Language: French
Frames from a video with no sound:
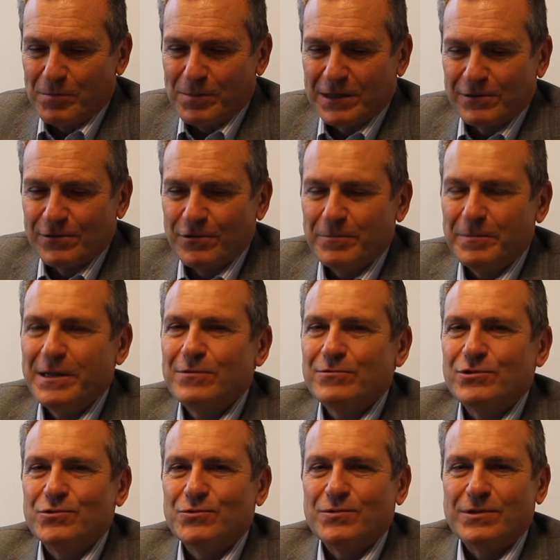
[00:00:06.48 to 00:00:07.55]
Paolo
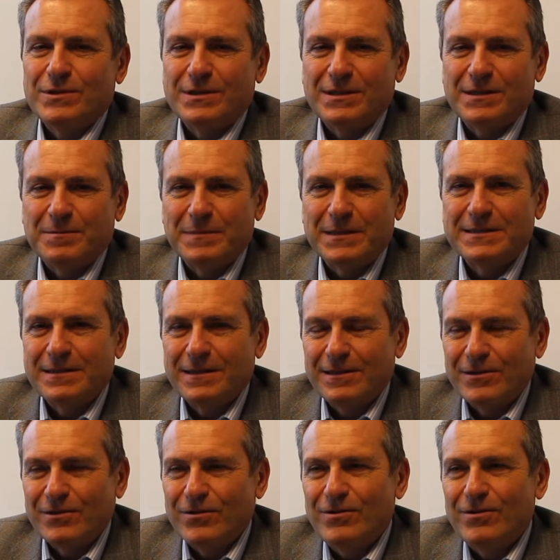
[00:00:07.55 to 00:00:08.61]
Bartolomeo, je suis
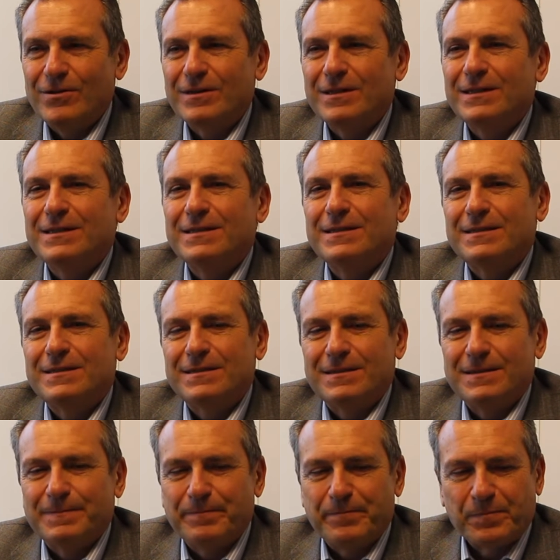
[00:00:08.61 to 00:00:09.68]
médecin neurologue
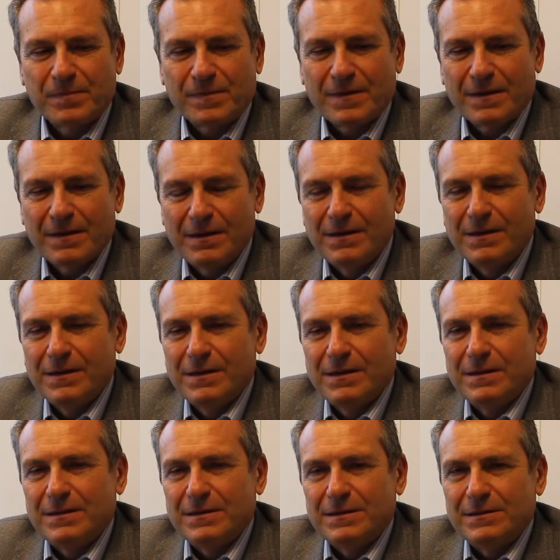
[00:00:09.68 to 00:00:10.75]

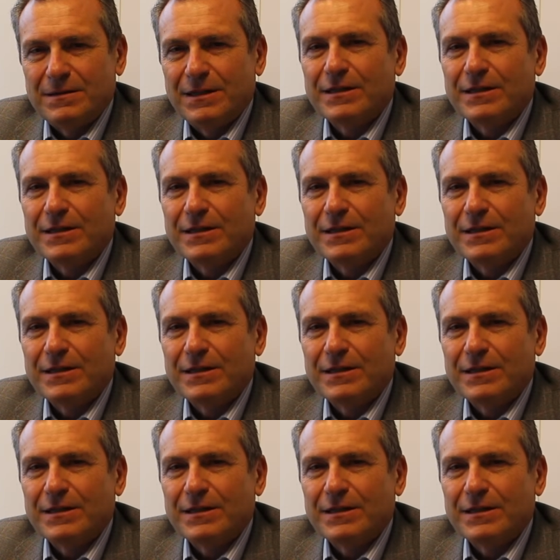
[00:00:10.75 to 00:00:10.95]
et euh,